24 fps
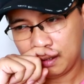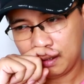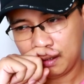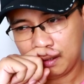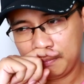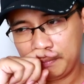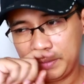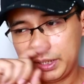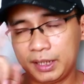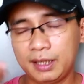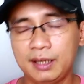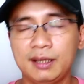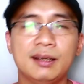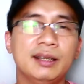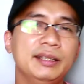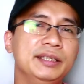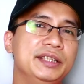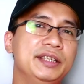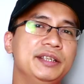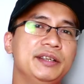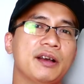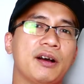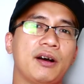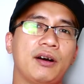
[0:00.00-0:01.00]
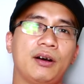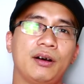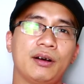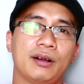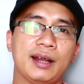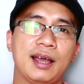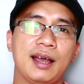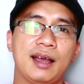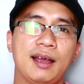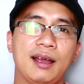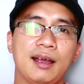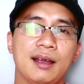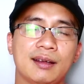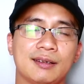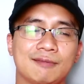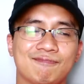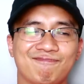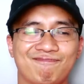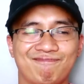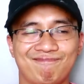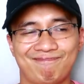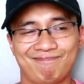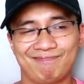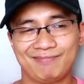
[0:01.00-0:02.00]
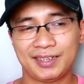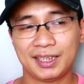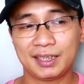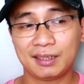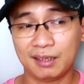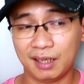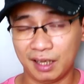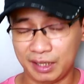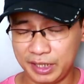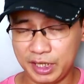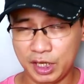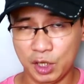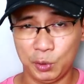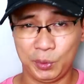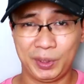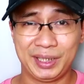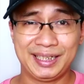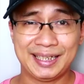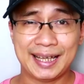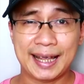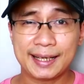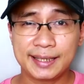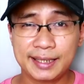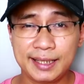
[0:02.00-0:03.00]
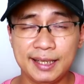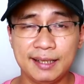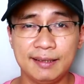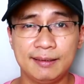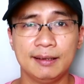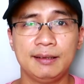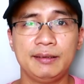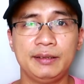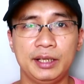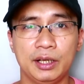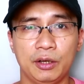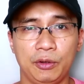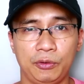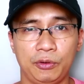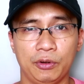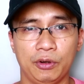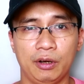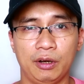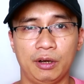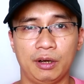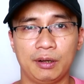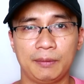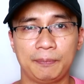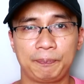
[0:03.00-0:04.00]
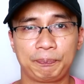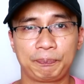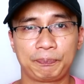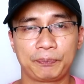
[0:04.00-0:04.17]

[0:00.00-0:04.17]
mình nghĩ là Dior đã rất là hiểu về giá trị thương hiệu của họ